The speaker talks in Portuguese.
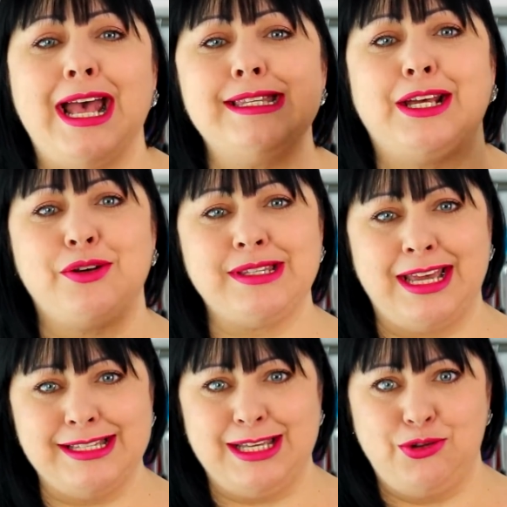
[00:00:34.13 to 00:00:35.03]
Essa é a
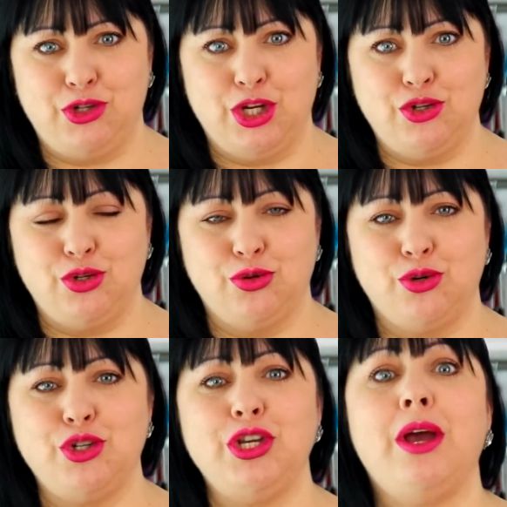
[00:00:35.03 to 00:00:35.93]
nossa receitinha de
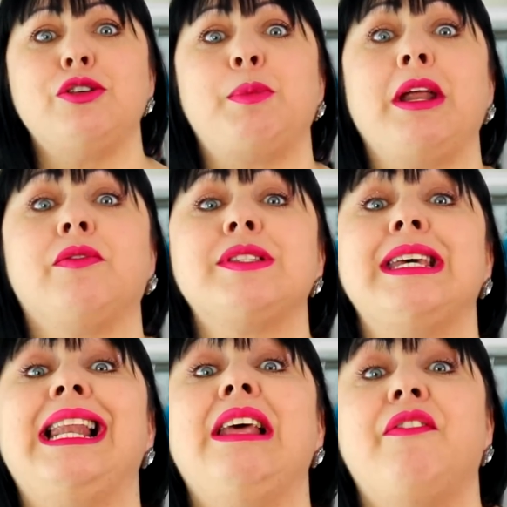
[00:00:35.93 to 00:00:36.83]
hoje. Eu espero que
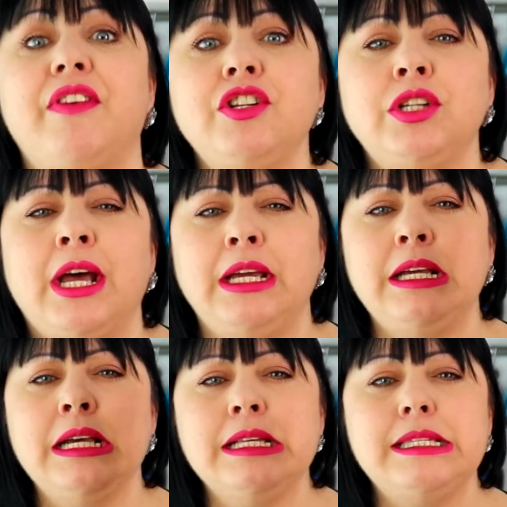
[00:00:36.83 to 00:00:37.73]
você levante
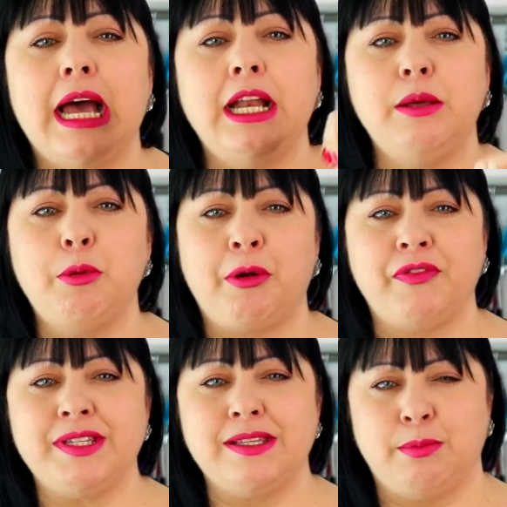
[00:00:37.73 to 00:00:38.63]
daí, se anime para
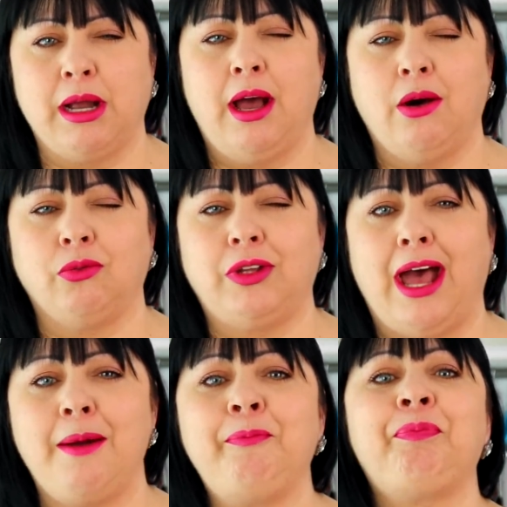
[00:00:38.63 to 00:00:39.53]
fazer esse macarrão,
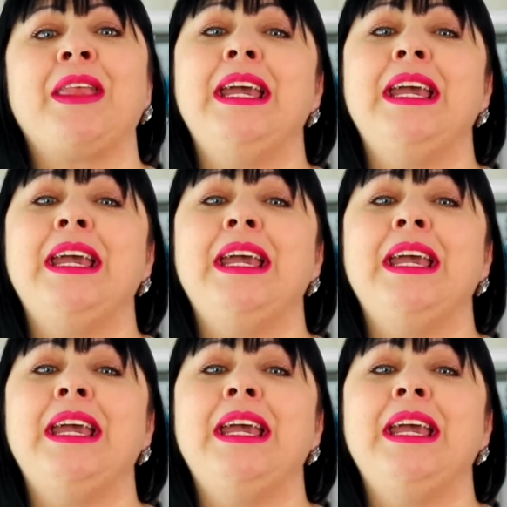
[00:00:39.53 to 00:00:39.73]
tá?